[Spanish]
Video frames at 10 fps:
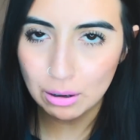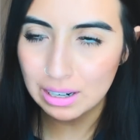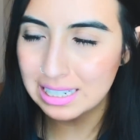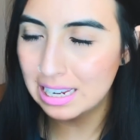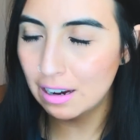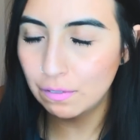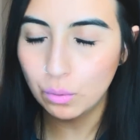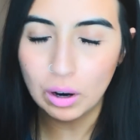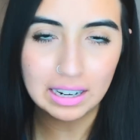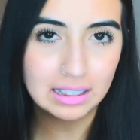ahora sí que
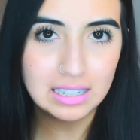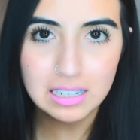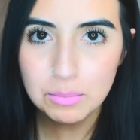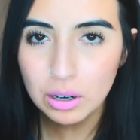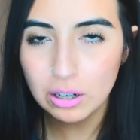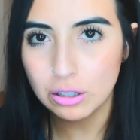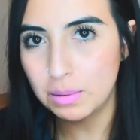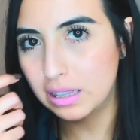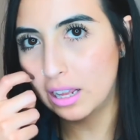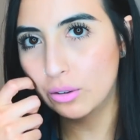fuertísimo que nos
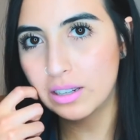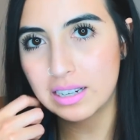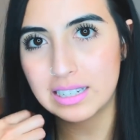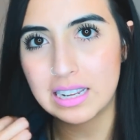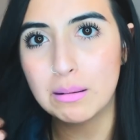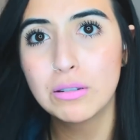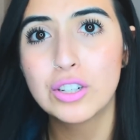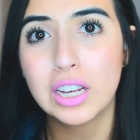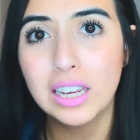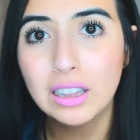metieron desde que estábamos
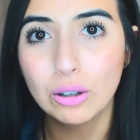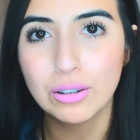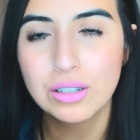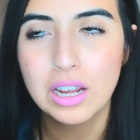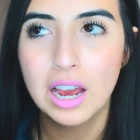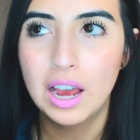chiquitos,